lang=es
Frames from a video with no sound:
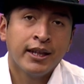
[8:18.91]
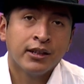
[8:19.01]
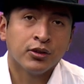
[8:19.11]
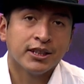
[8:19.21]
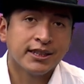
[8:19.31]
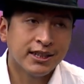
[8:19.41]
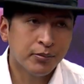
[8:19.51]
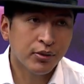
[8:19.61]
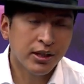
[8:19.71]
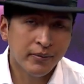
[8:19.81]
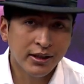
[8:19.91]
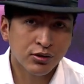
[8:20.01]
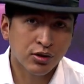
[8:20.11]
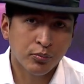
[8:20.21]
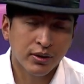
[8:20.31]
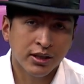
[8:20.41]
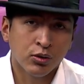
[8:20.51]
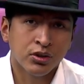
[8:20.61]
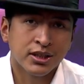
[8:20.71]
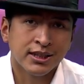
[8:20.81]
Entonces, ese tipo de eventos lo pueden
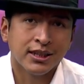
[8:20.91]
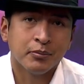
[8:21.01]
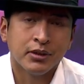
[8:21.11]
encontrar en,